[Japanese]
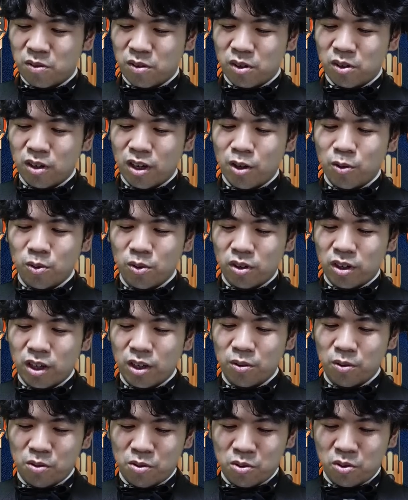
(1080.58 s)
次の青の
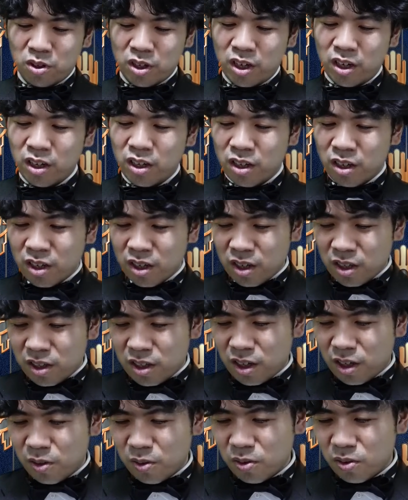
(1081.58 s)
カードの紹介。
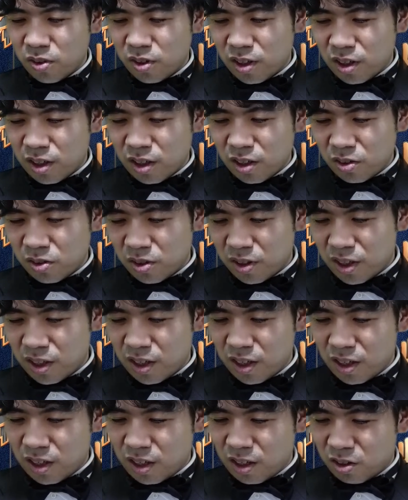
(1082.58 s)
で、青のカード
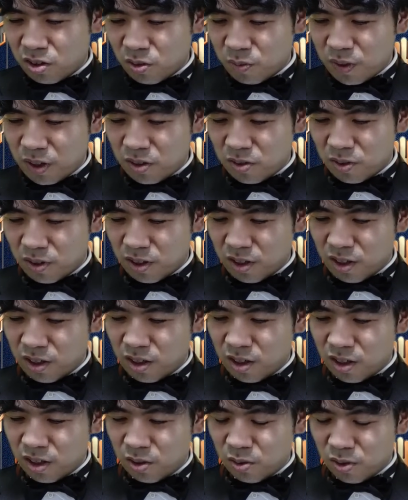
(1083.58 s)
は、まずはね、
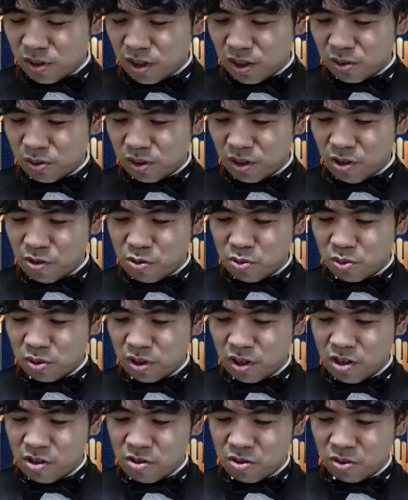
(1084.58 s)
レアのカードから紹
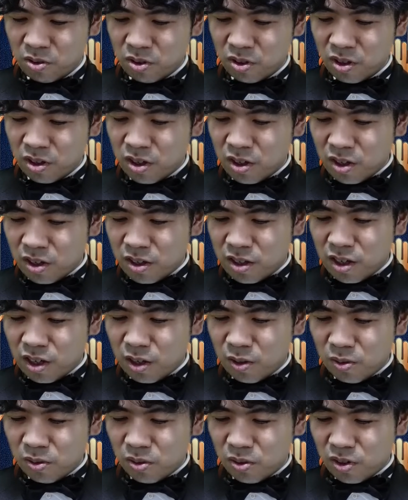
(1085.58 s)
介しよう。で、
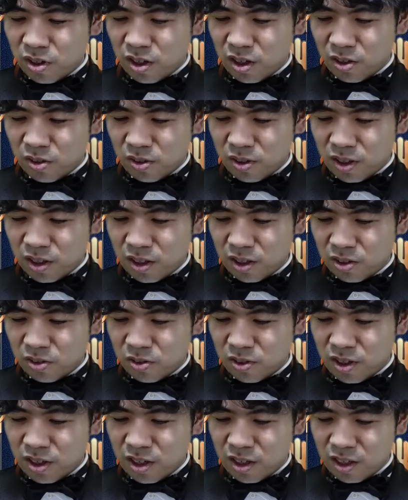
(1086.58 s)
青のレアのカード
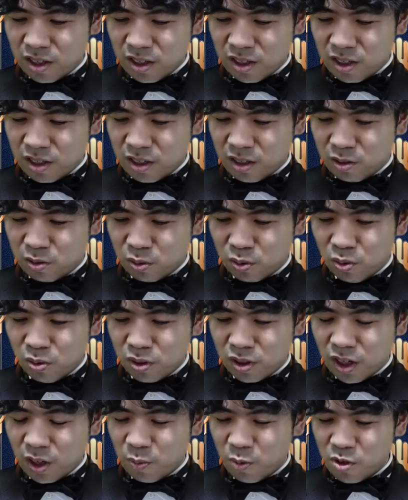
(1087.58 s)
は、
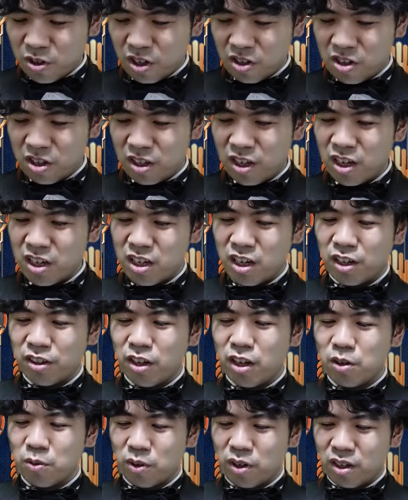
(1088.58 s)
今回もしかしてない、
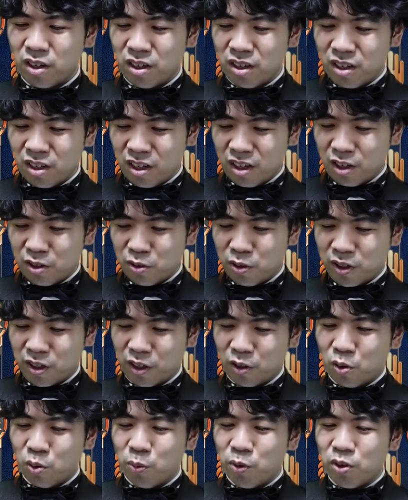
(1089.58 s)
ないわ。というわけ
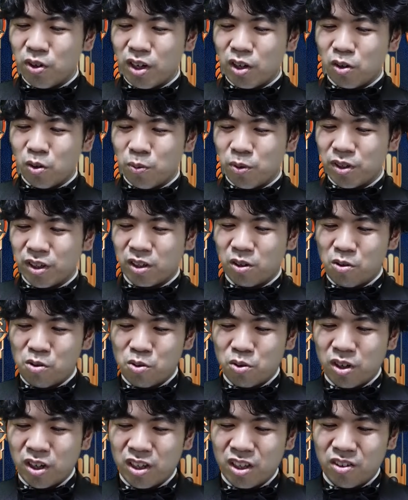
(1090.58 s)
で、コモンアンコモンだけの
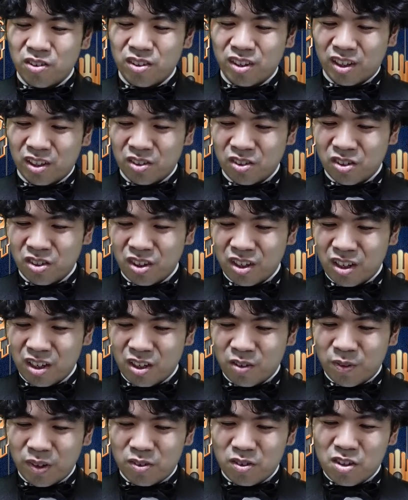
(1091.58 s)
紹介になるんだけど、
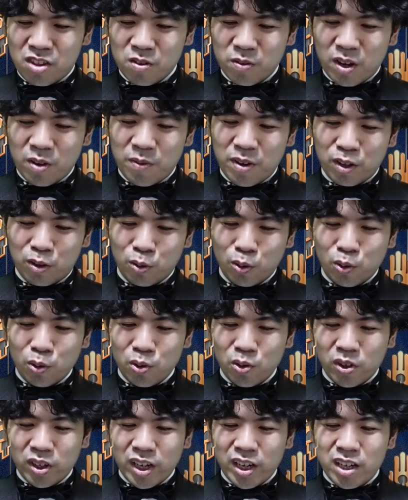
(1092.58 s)
まず1枚目、常
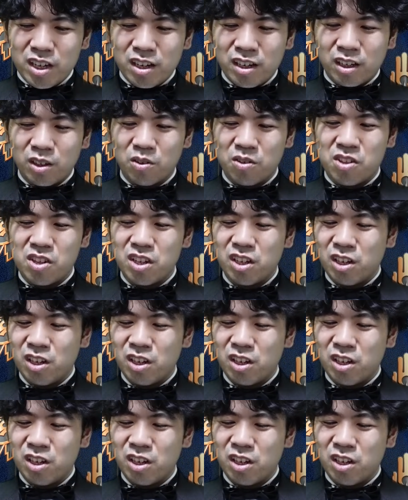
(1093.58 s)
世界一家の新